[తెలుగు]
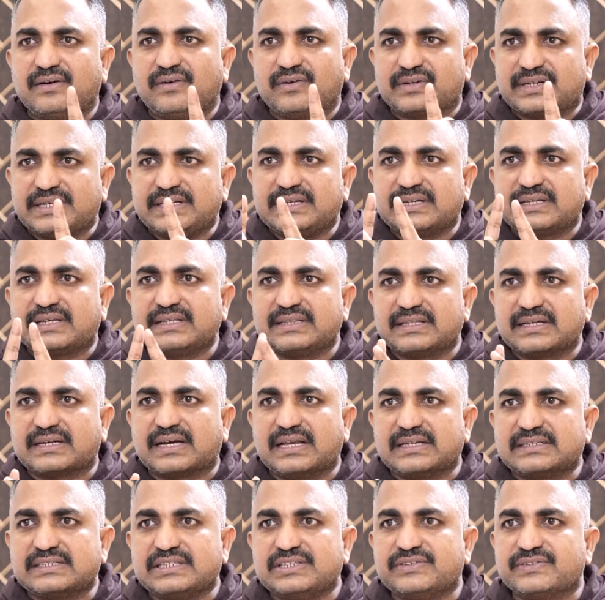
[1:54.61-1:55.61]
ఒక ఇంటి కింద
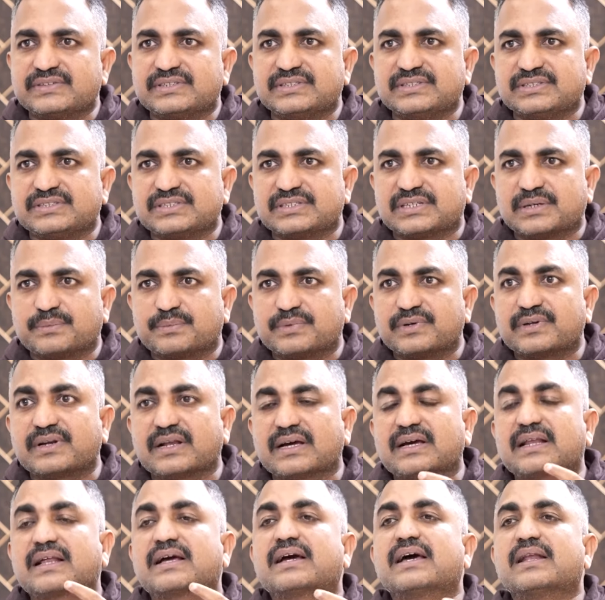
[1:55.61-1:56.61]
కలిసి నివసించేటప్పుడు
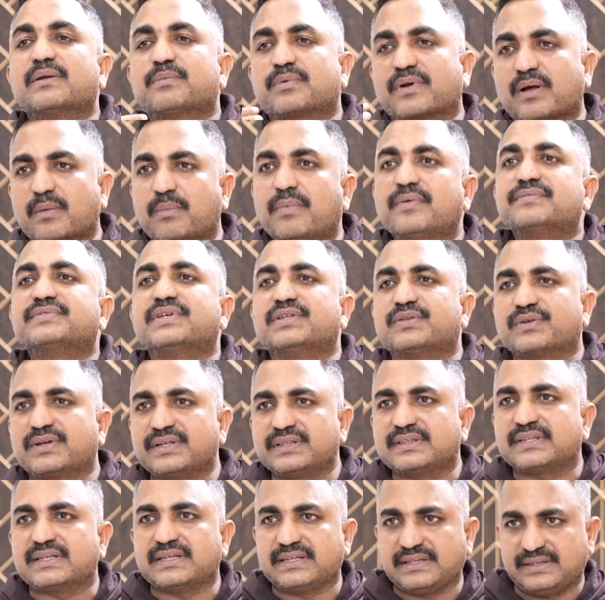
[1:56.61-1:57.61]
రకరకాల ప్రాబ్లమ్స్
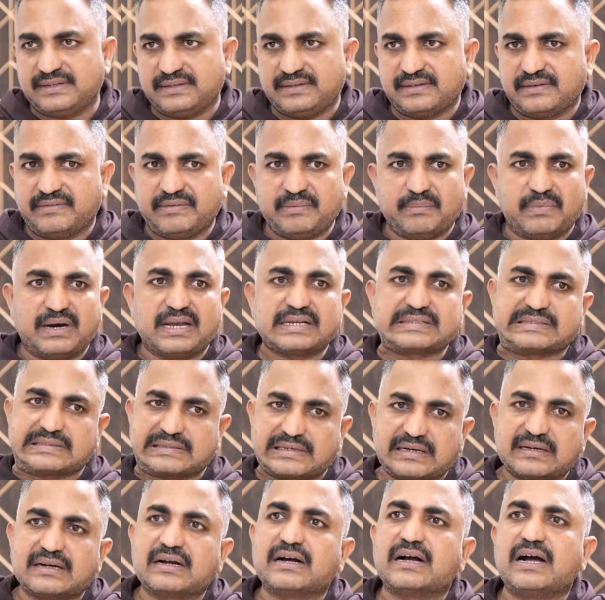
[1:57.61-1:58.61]
ఎదురవుతాయి అవి
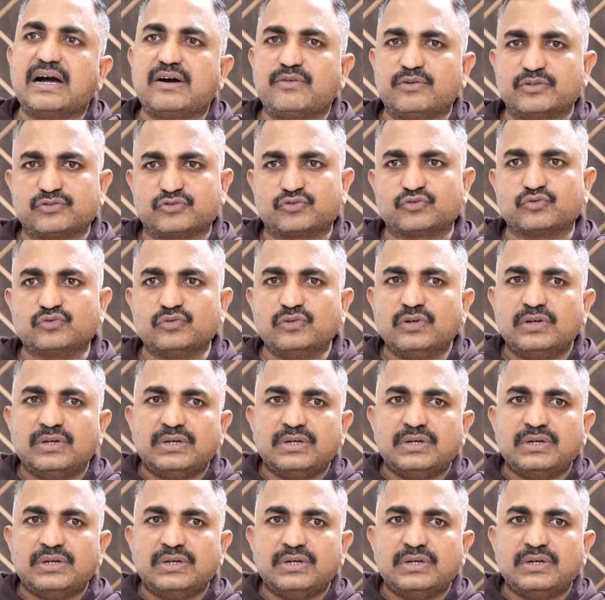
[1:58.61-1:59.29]
మానసికంగా కావచ్చు